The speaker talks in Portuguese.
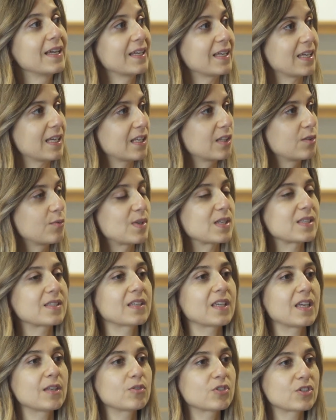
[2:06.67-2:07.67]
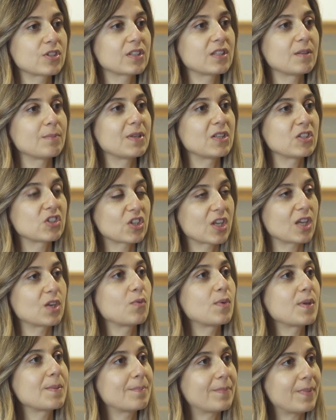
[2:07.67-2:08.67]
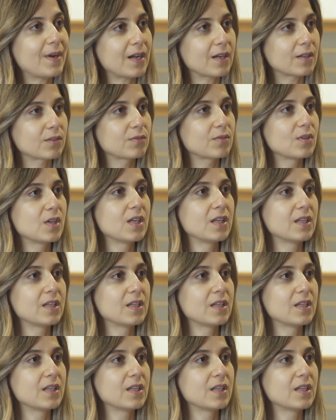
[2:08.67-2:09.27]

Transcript: quer a doença, quer os tratamentos, quer o impacto